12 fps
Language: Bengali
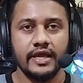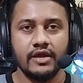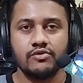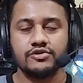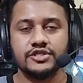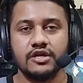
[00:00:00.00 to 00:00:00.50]
এই
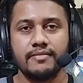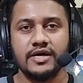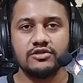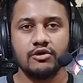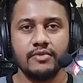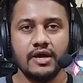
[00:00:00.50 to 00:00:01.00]
কোর্সের
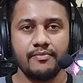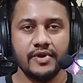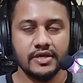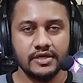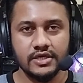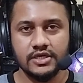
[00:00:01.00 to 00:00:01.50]
মাধ্যমে
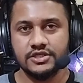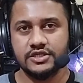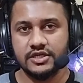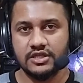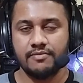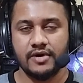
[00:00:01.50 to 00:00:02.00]
আপনারা কি কি
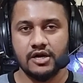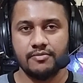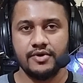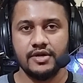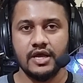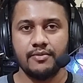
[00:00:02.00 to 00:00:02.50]
শিখতে
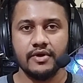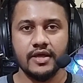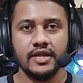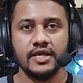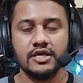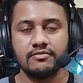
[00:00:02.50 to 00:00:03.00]
পারবেন এবং
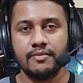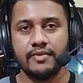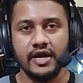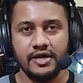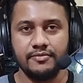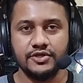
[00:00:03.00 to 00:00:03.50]
এখানে
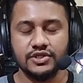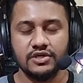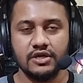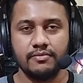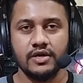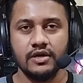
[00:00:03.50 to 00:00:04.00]
কিভাবে
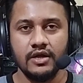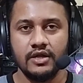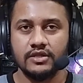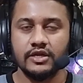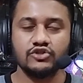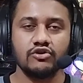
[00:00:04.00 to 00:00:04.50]
অ্যাডমিশন নেবেন
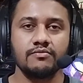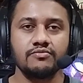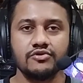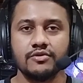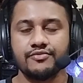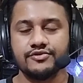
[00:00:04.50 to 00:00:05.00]
তার
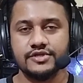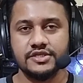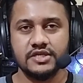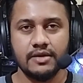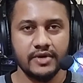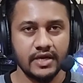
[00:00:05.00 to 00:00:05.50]
সম্পূর্ণ
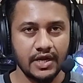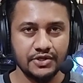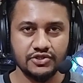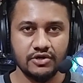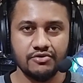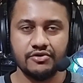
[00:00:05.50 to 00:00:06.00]
প্রসেসটা আমি এখানে
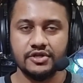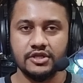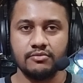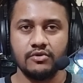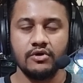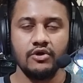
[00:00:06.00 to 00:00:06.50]
আলোচনা করে
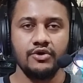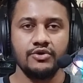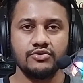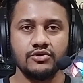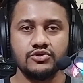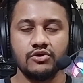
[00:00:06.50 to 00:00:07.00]
দিব
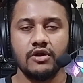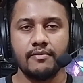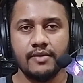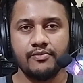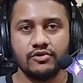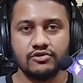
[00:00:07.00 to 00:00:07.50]
তো চলুন
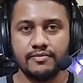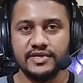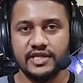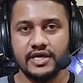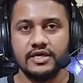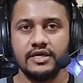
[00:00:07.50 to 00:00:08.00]
আমরা প্রথমে
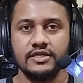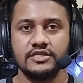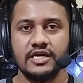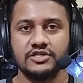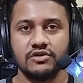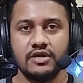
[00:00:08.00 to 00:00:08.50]
দেখি
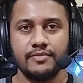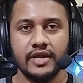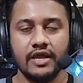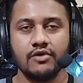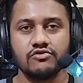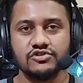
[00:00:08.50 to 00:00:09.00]
যে আসলে আমরা
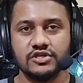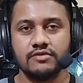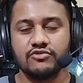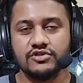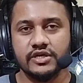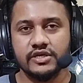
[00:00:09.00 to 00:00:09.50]
এই
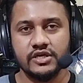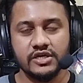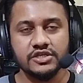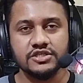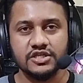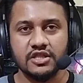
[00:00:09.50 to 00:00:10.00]
কোর্সের মধ্যে কি
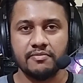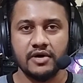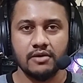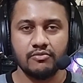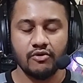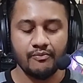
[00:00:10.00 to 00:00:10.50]
কি শিখতে
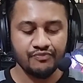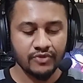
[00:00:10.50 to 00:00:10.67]
পারবো